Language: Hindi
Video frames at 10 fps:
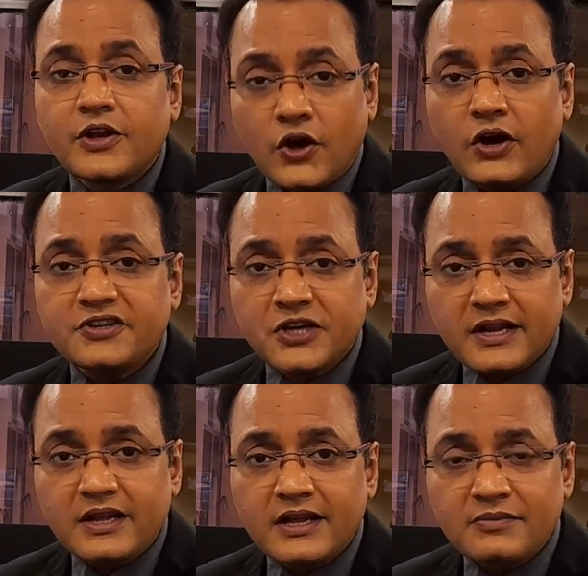लाहौर
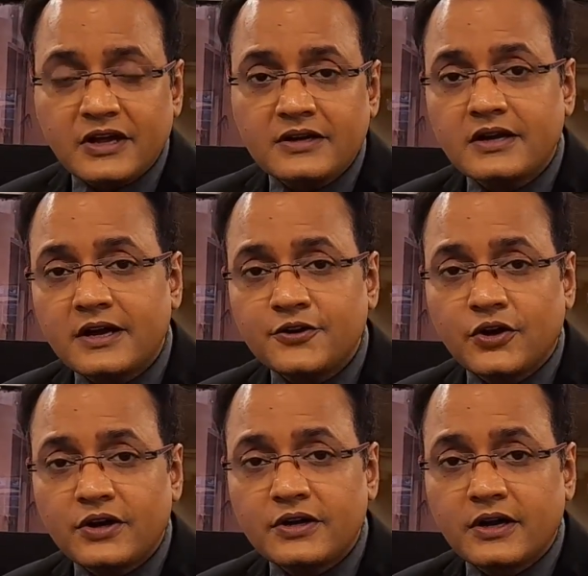चले गए हैं इमरान खान
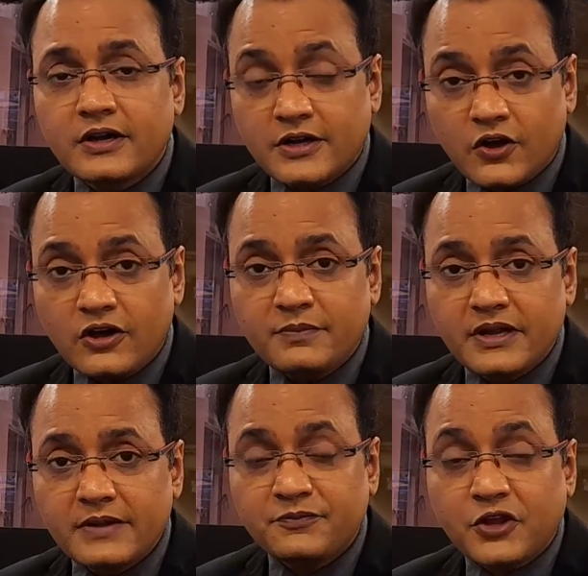और लाहौर
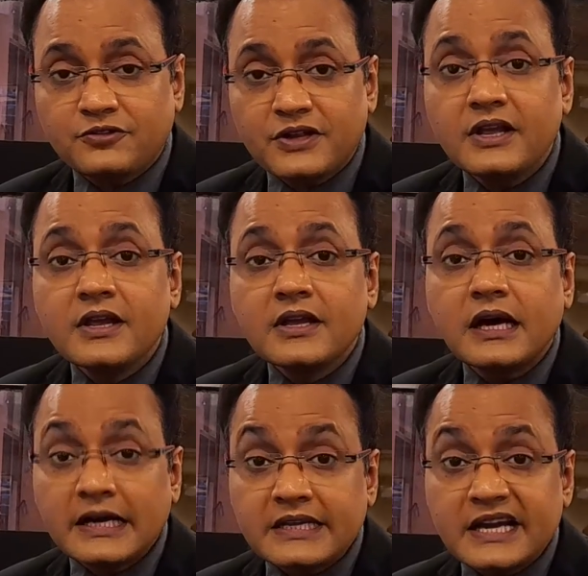में किसी
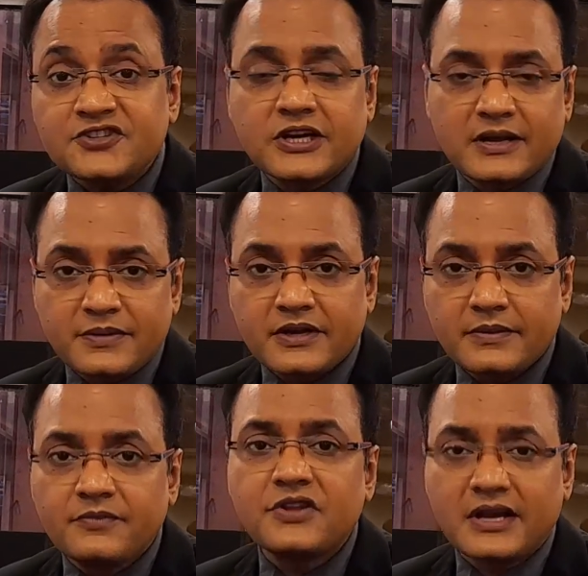अज्ञात जगह पर
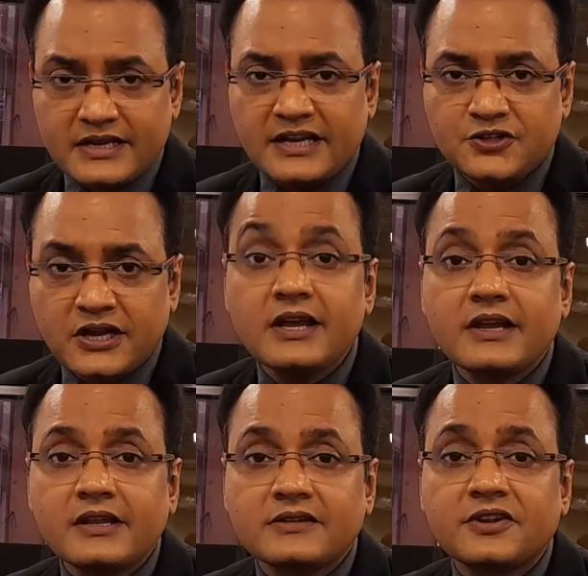हैं अज्ञात जगह
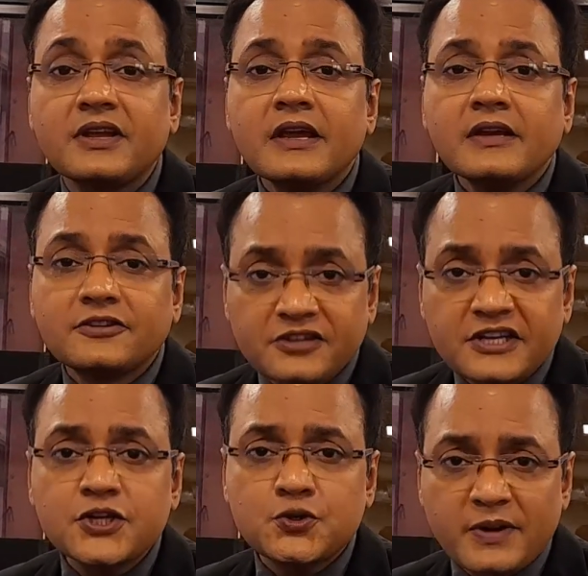यानी किसी
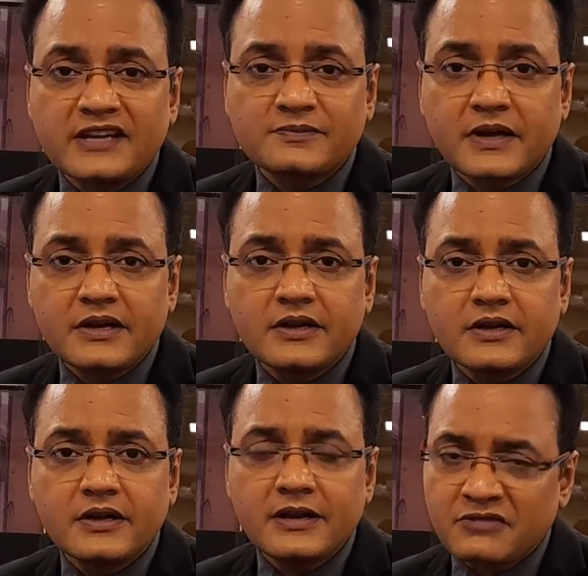सीक्रेट प्लेस पर
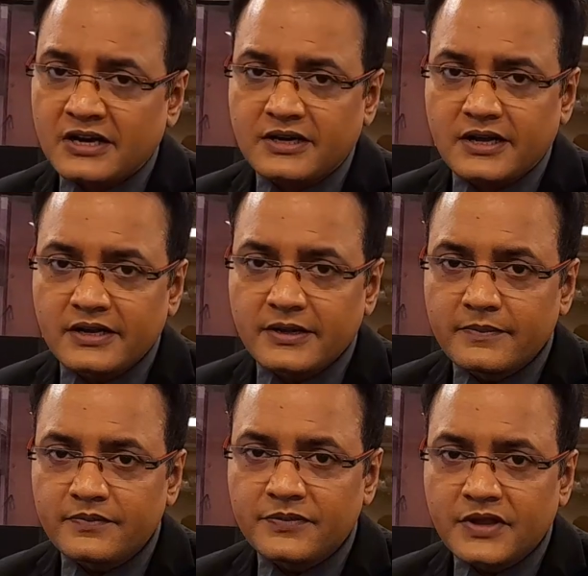इमरान खान
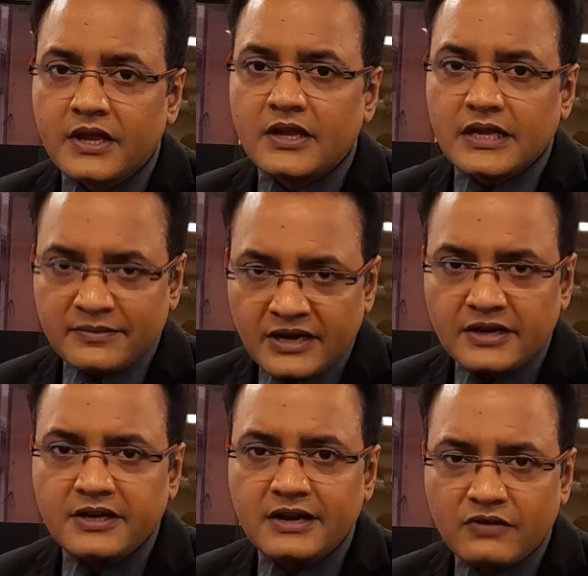हैं
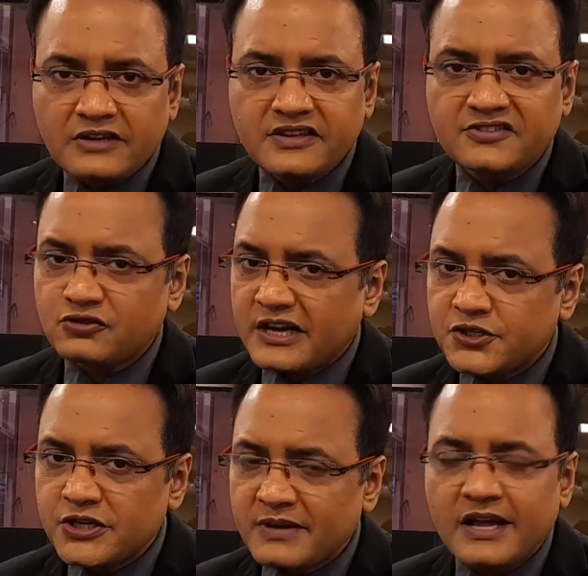इमरान खान वहाँ से
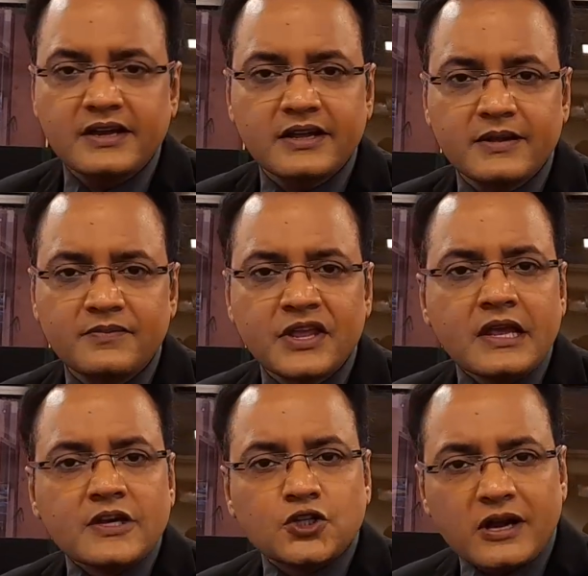स्ट्रैटी बना रहे हैं
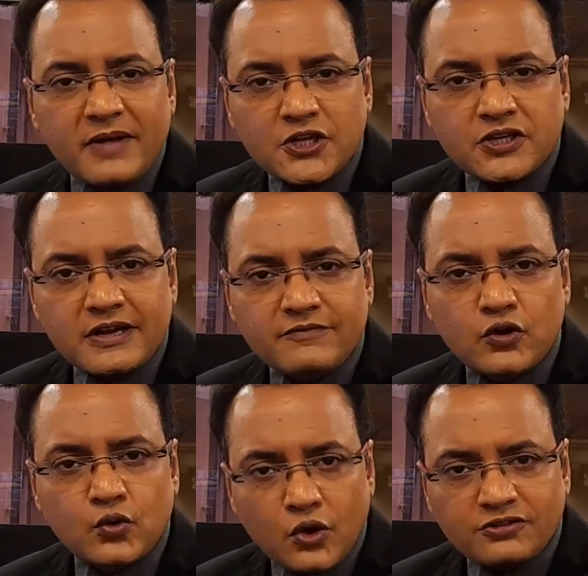शहबाज शरीफ
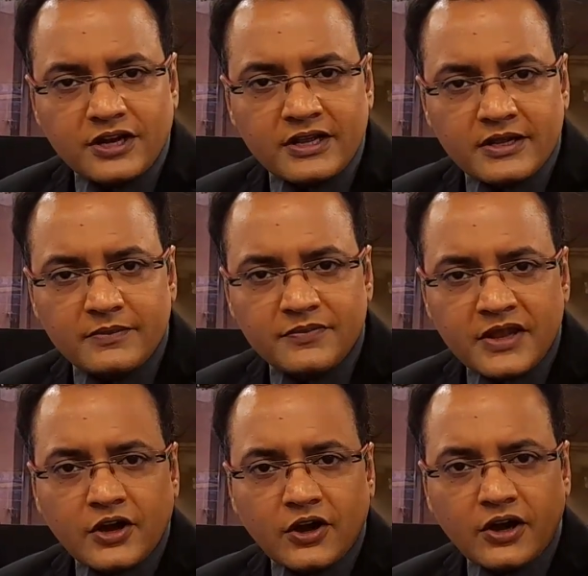को कोस रहे हैं
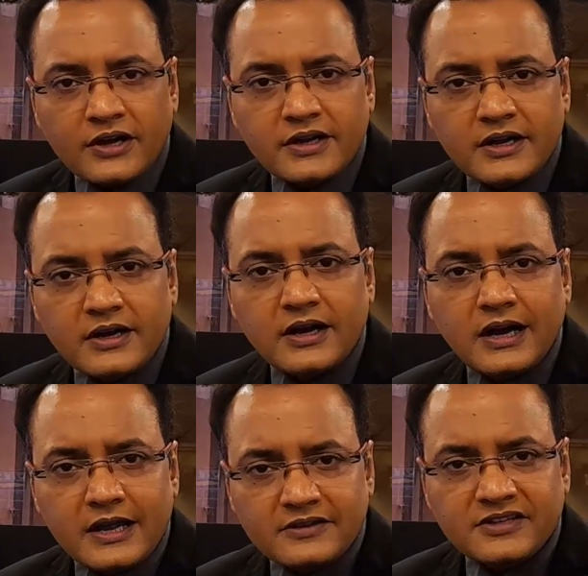और
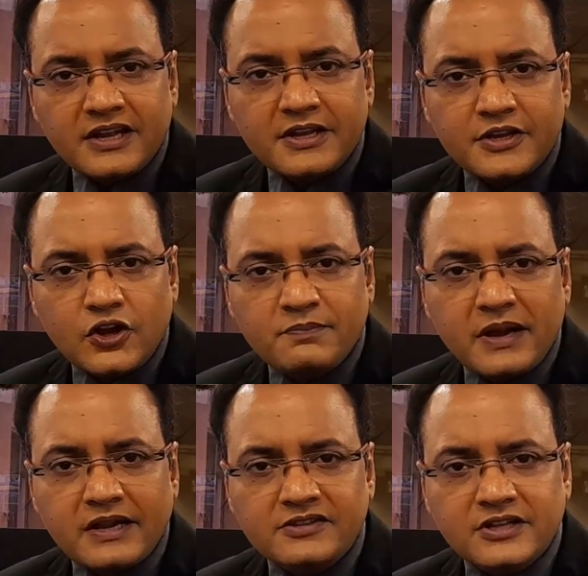आईएसआई और
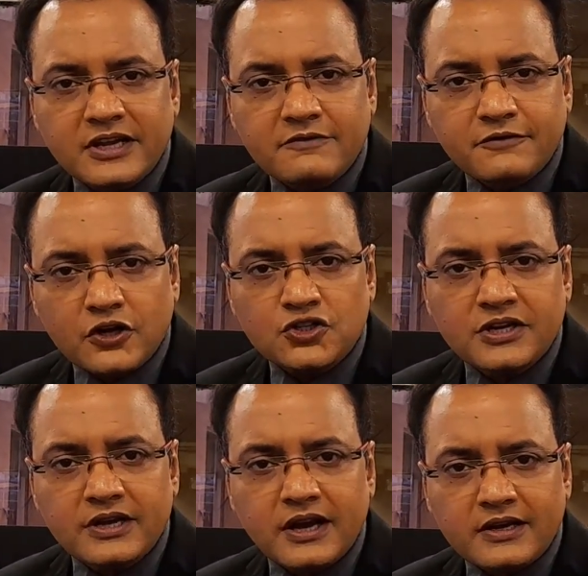पाकिस्तानी फ़ौज
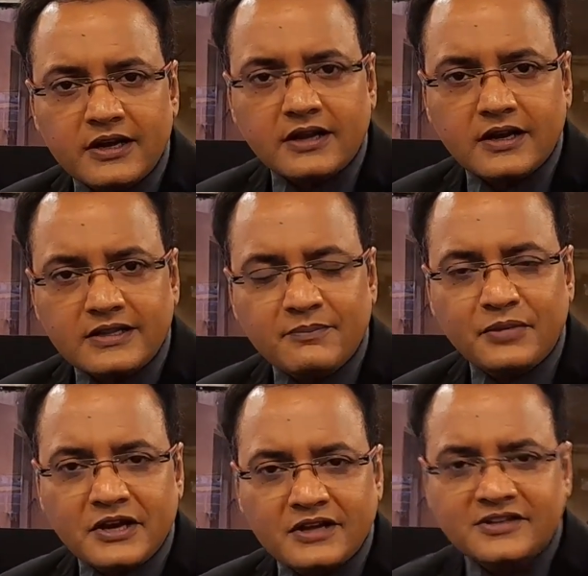की अगले कदम
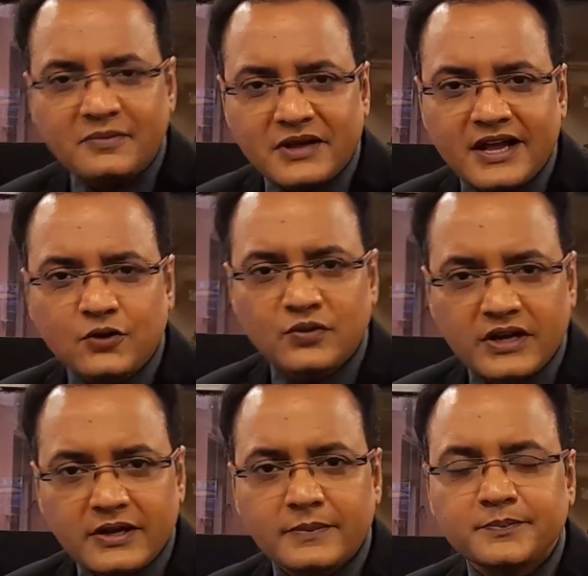पर नज़र बनाए हुए
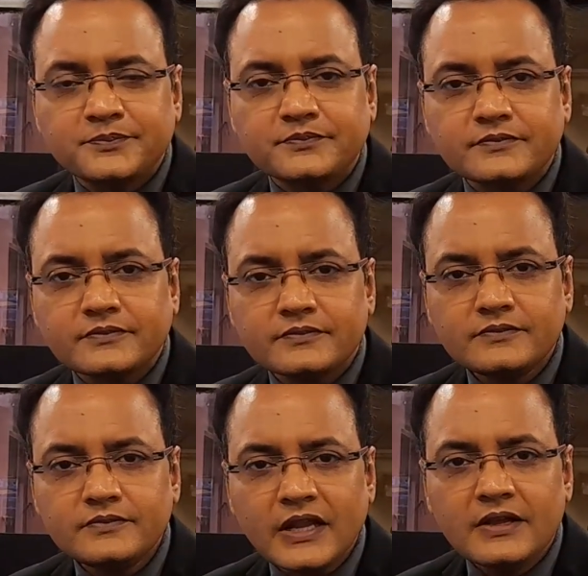
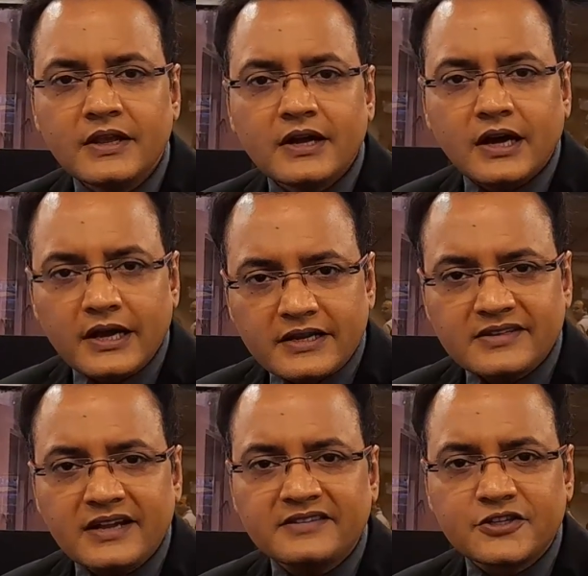हैं
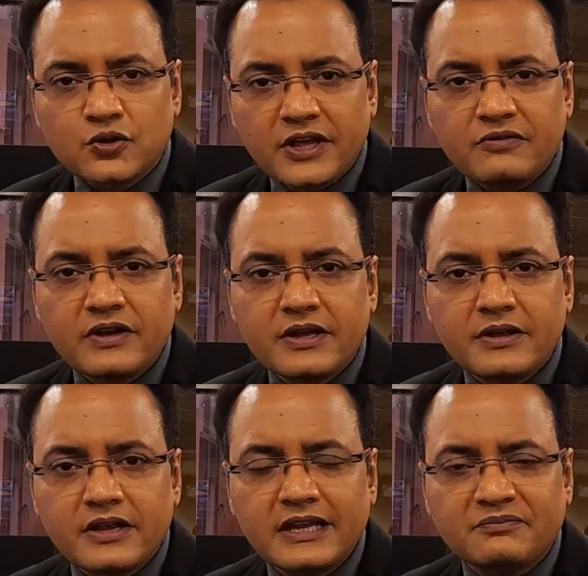आईएसआई से जुड़े हुए
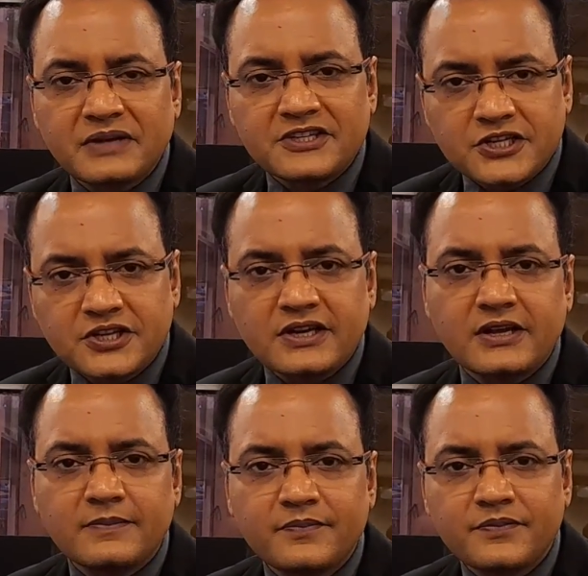एक मेजर जनरल